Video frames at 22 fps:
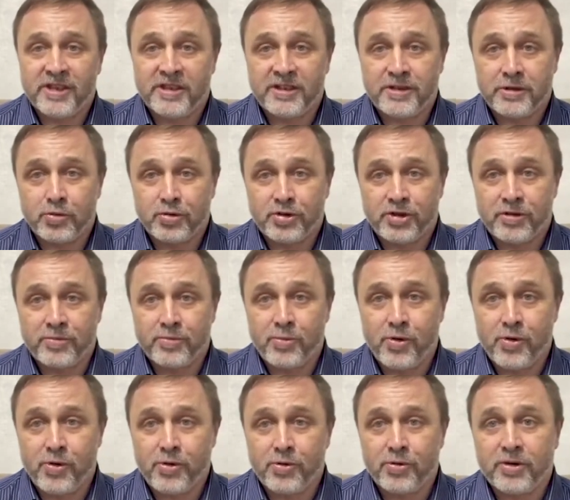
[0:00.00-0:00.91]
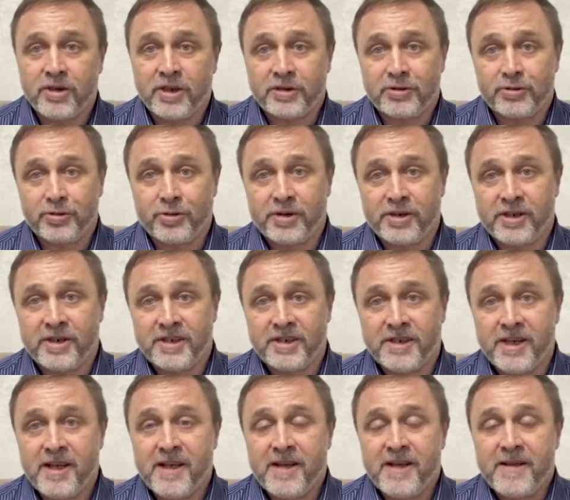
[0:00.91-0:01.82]
служат Богу,
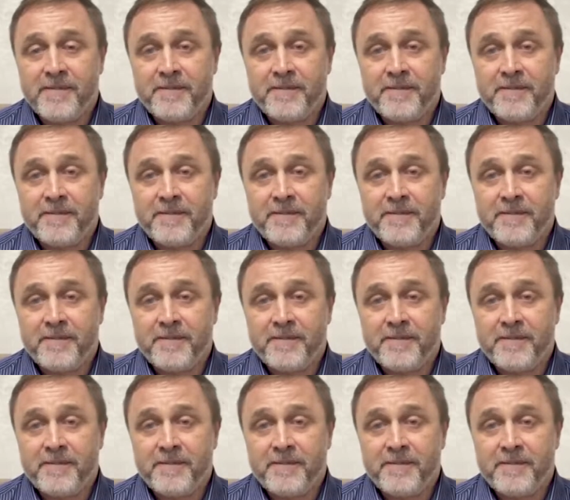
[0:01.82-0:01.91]
которые